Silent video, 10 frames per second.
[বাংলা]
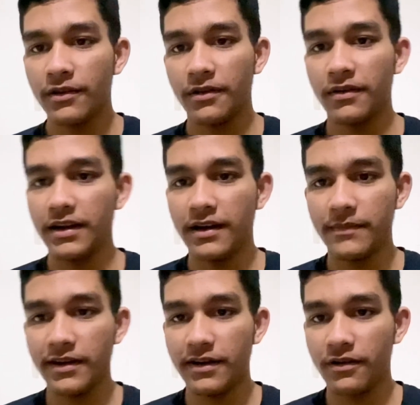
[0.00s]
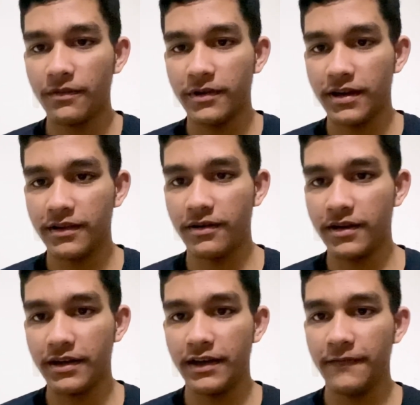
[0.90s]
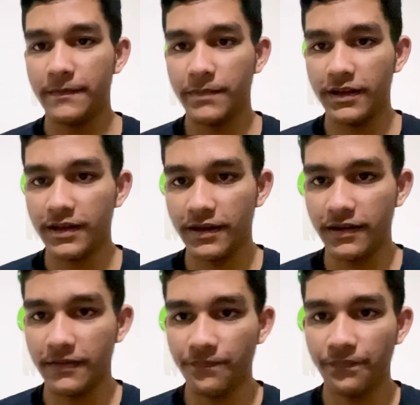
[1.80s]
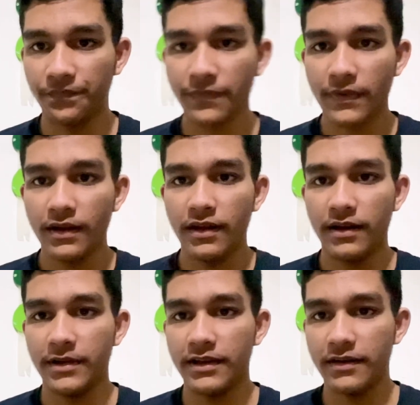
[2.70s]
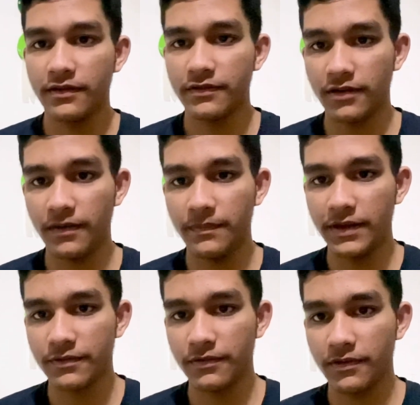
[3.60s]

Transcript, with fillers: তখনই আমরা এরকম অনেক ধরনের গিফট পেয়ে থাকি আমাদের সব স্কুল